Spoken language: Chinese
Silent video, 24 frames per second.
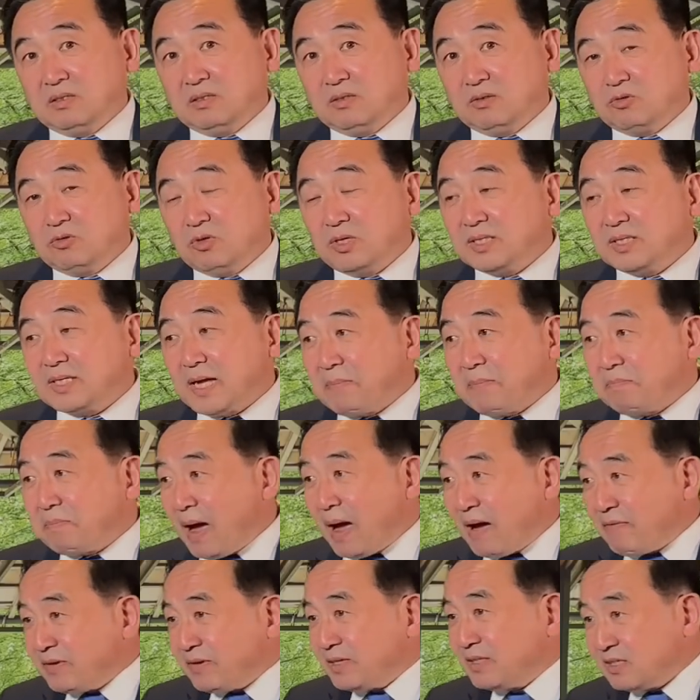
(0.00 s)
所以在
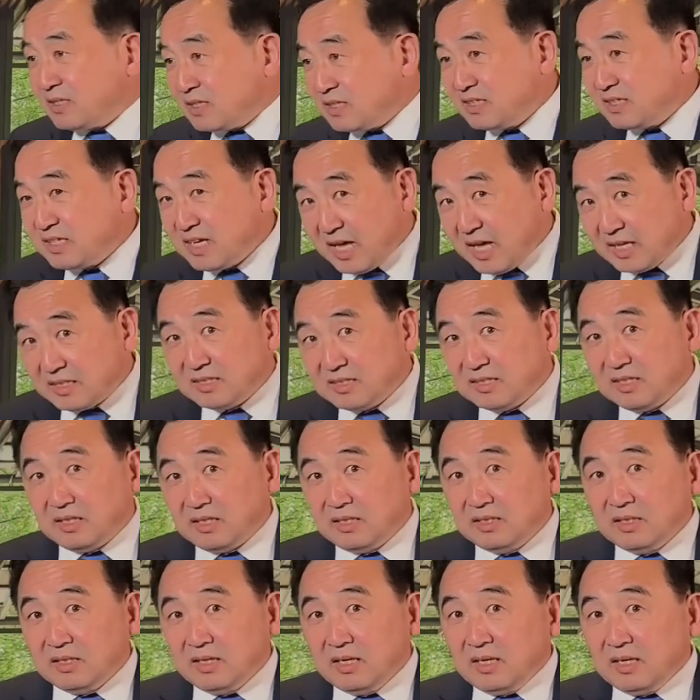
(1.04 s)
巴菲特的眼睛里，
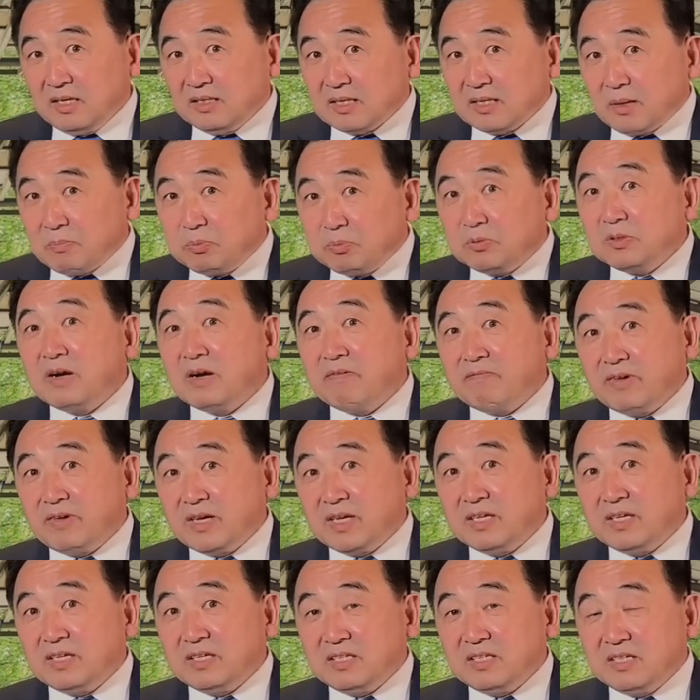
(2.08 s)
他不认
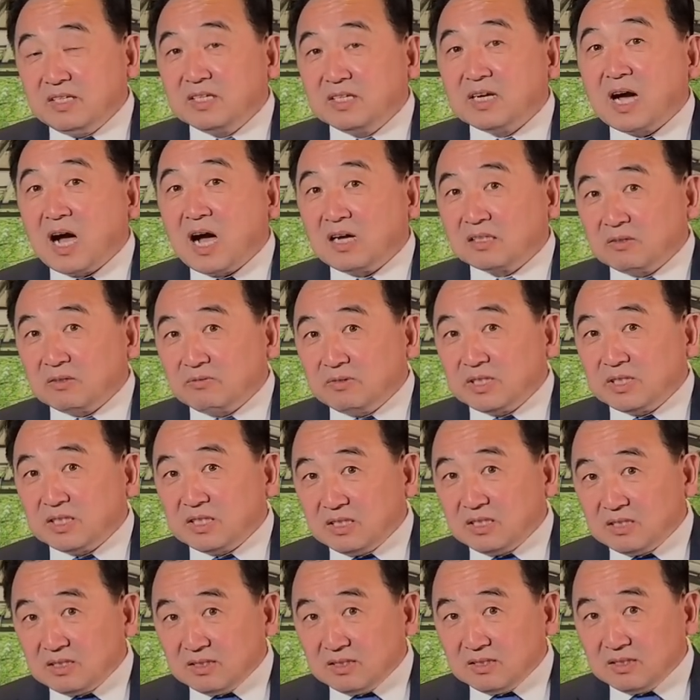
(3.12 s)
为银行的问
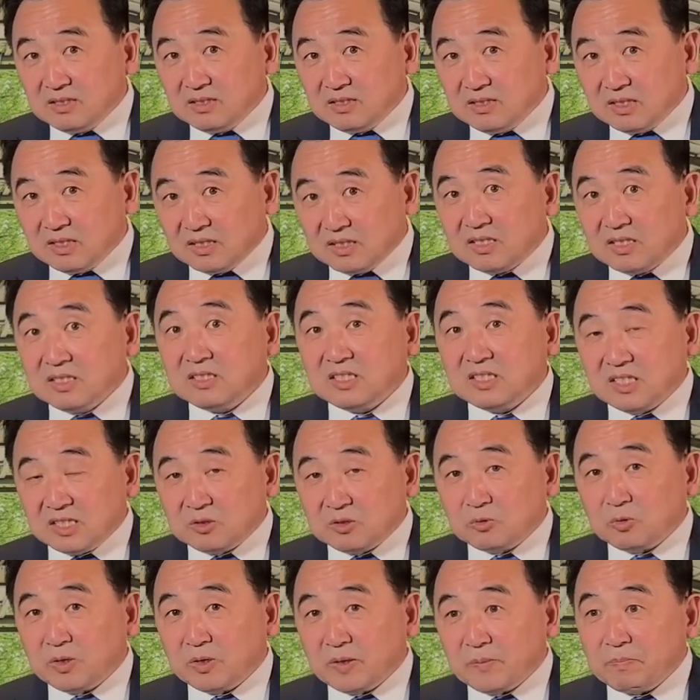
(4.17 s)
题能以解
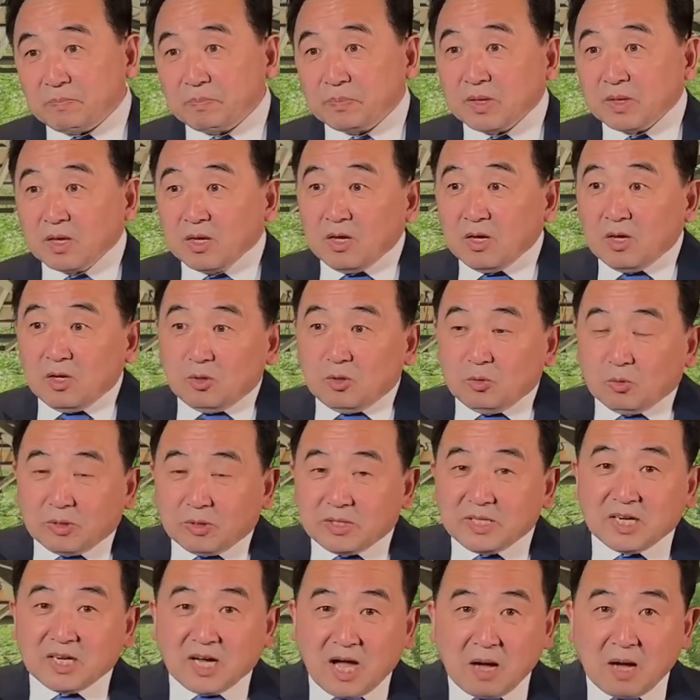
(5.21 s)
决。如果
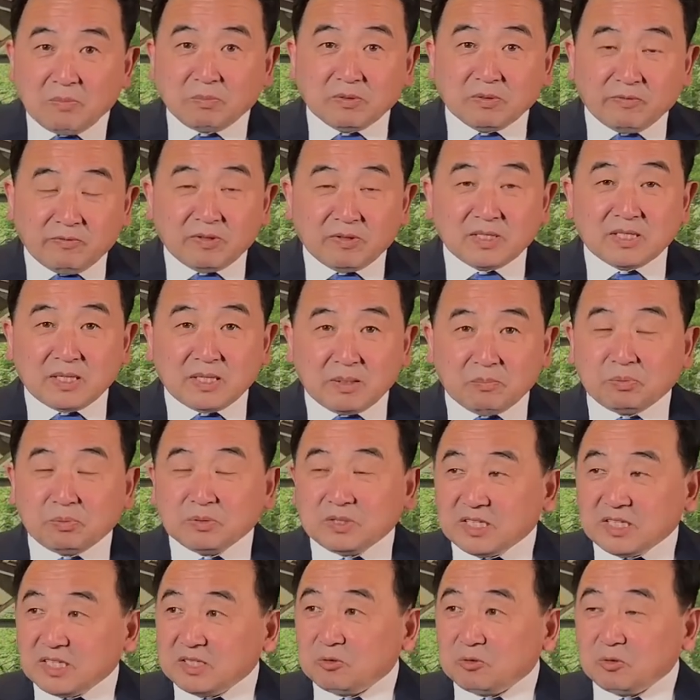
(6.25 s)
银行问题不
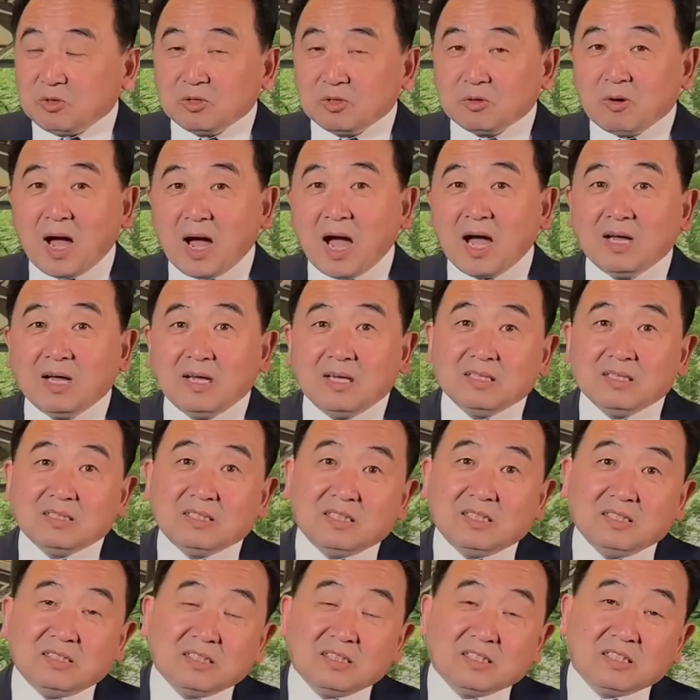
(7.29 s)
解决的话，
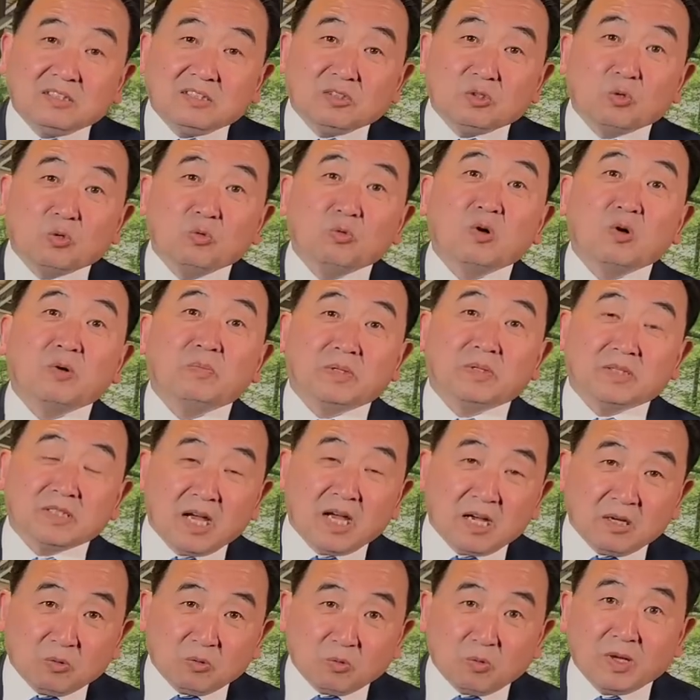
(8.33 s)
其实跟通货膨
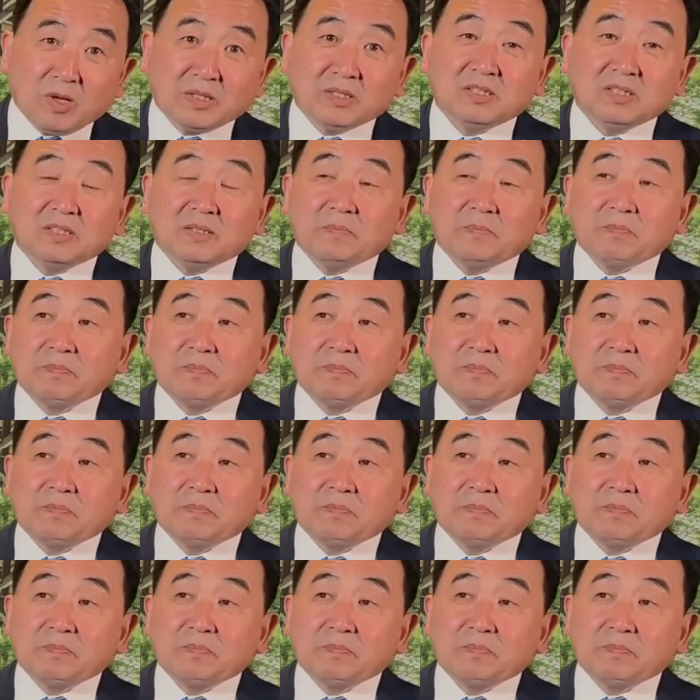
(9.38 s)
胀有关系。